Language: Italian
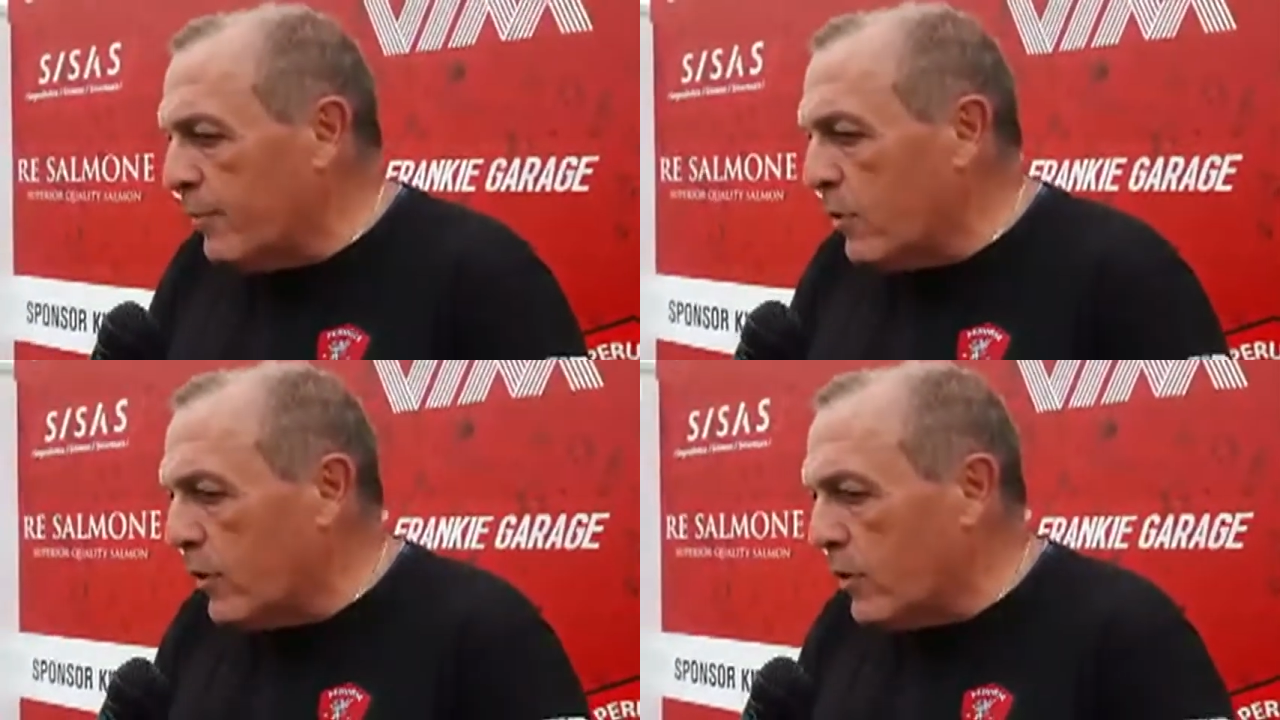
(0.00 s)

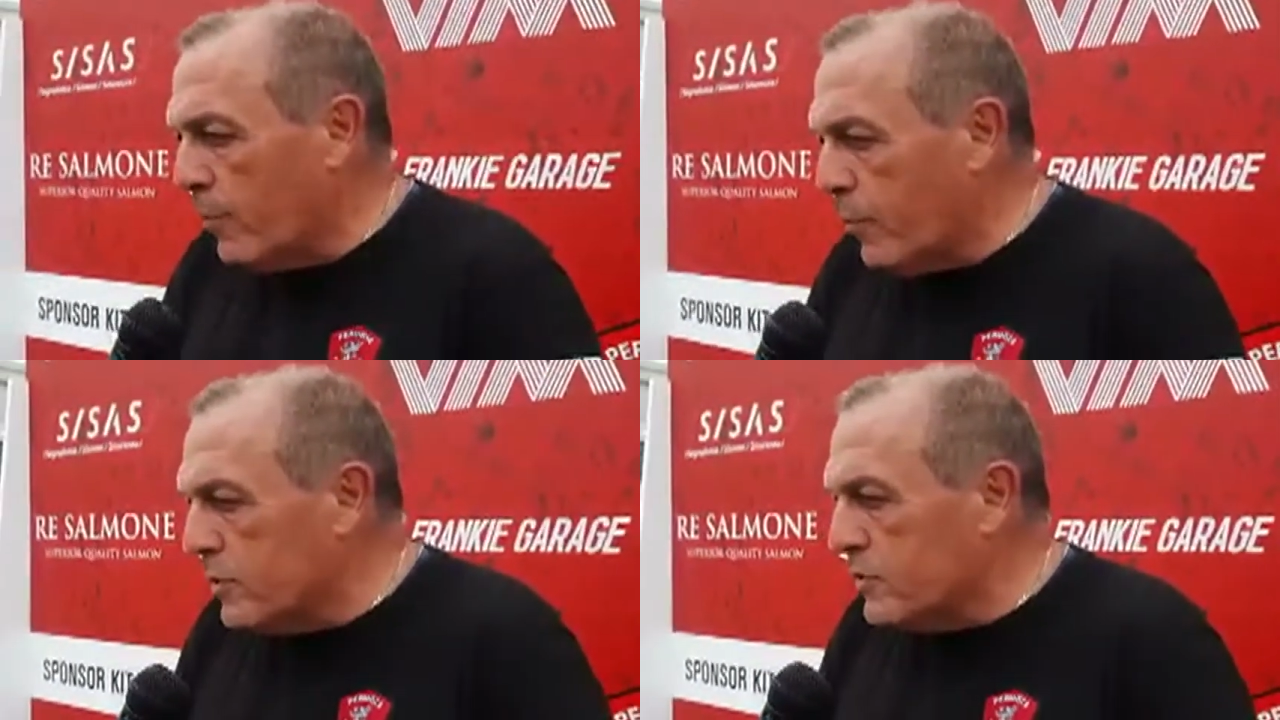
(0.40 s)
ancora
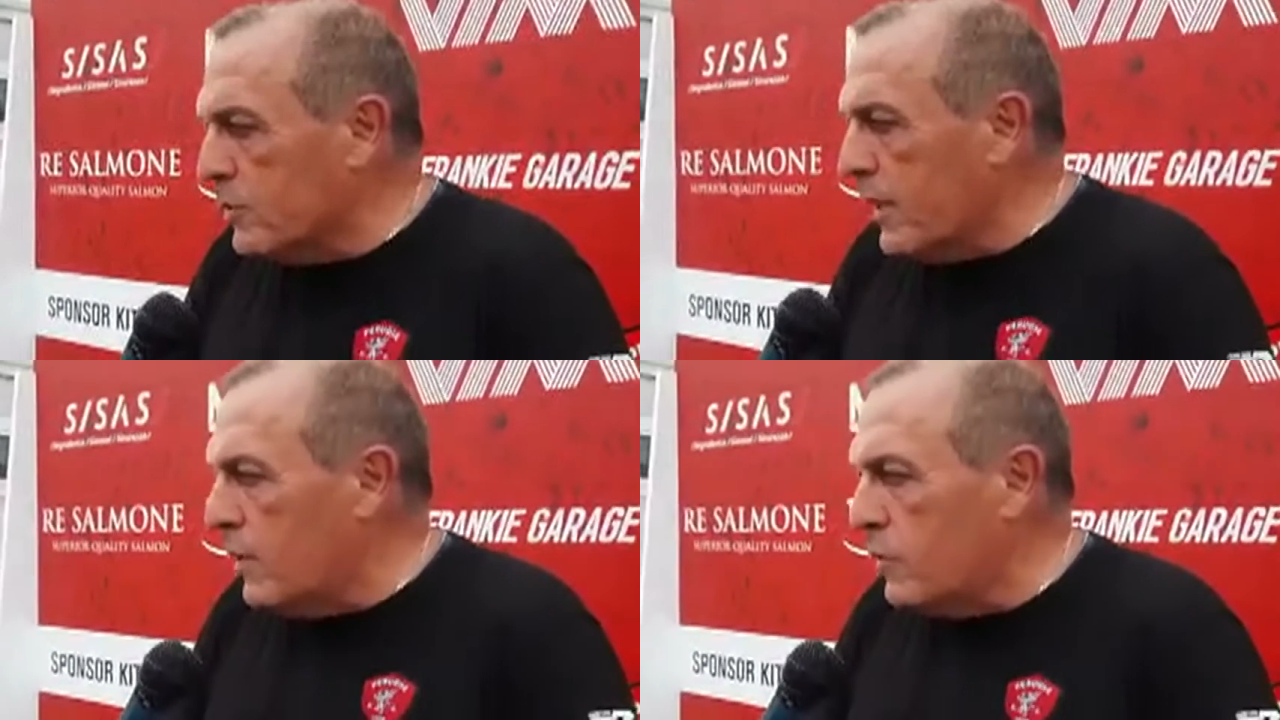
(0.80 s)
troppo
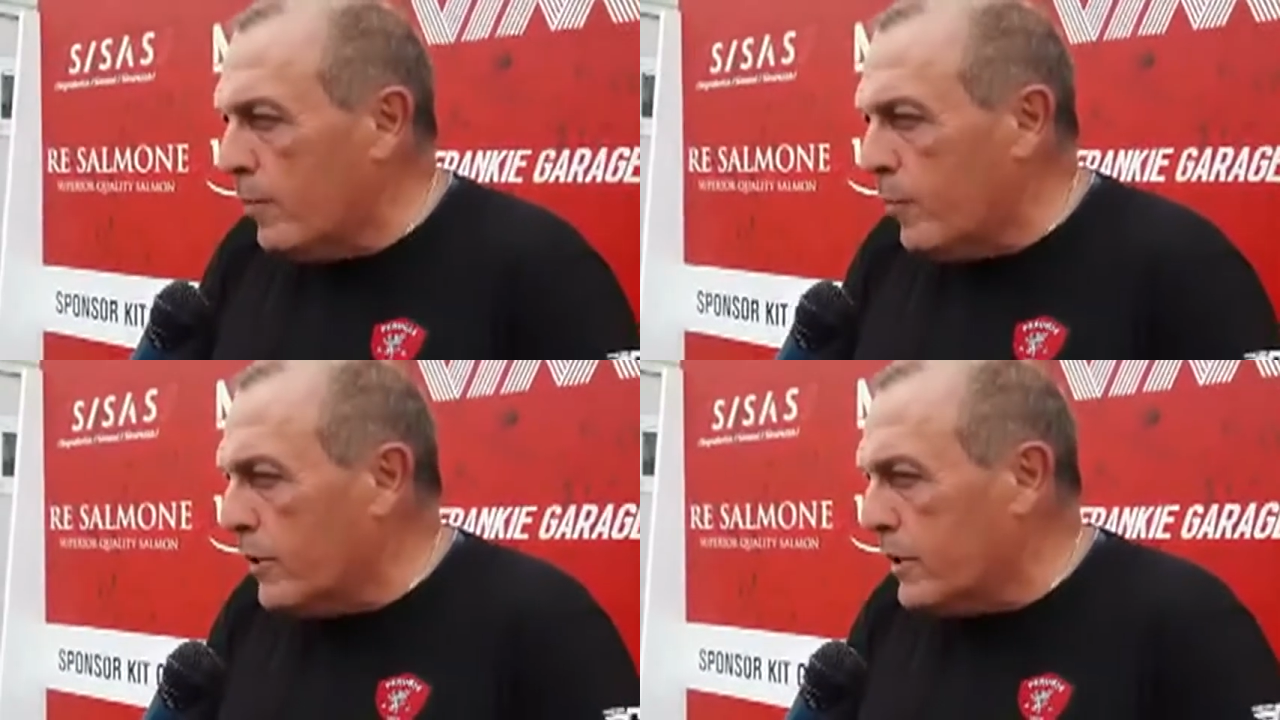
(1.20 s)
orizzontali, o
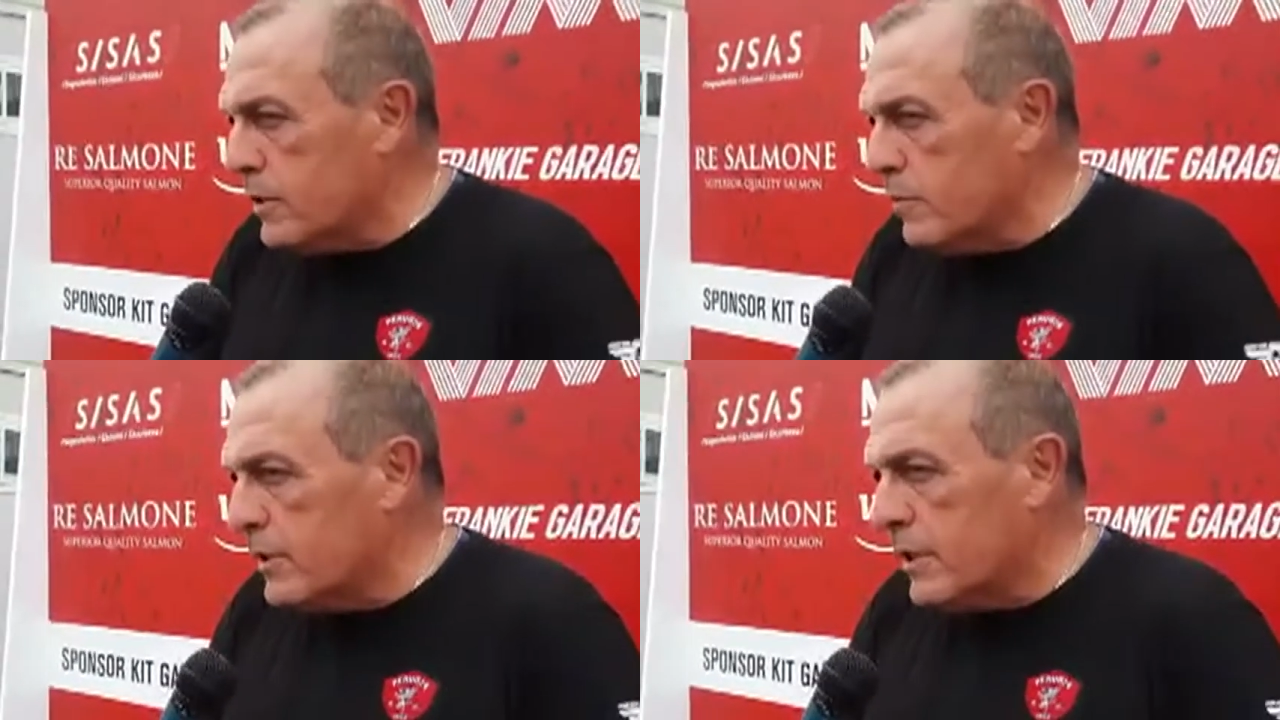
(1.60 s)
troppo
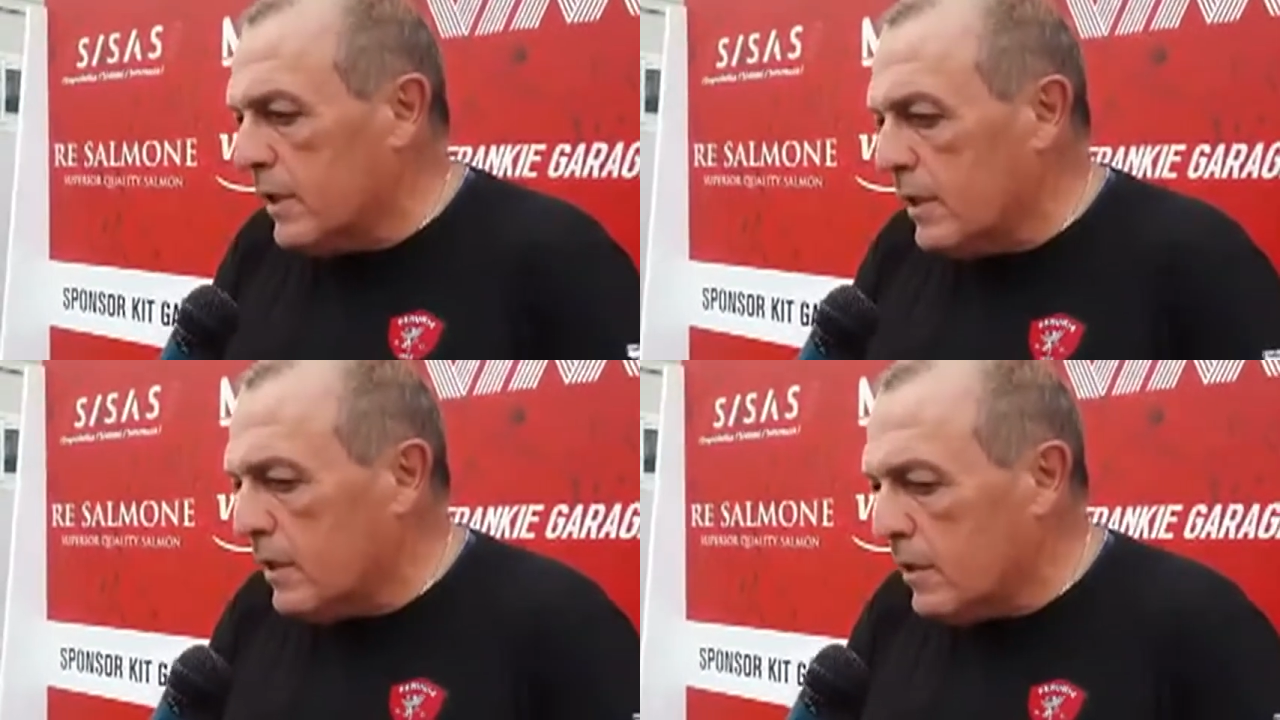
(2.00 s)
dentro,
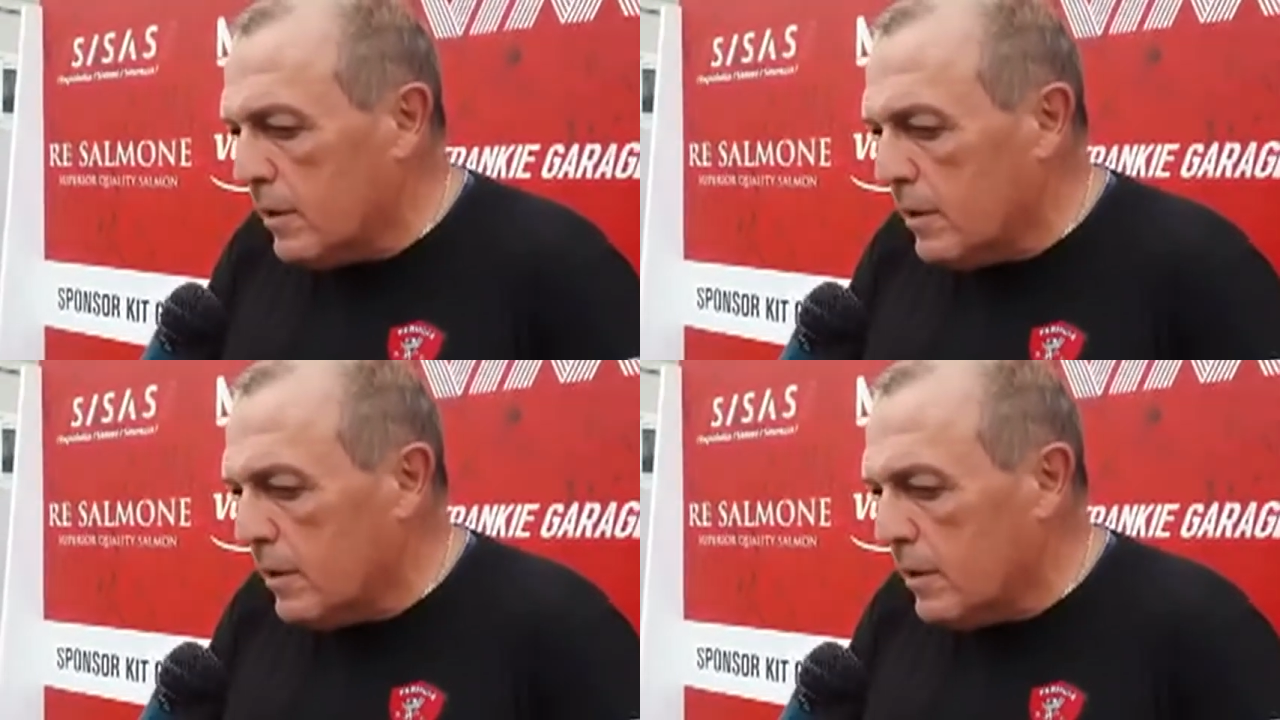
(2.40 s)
perché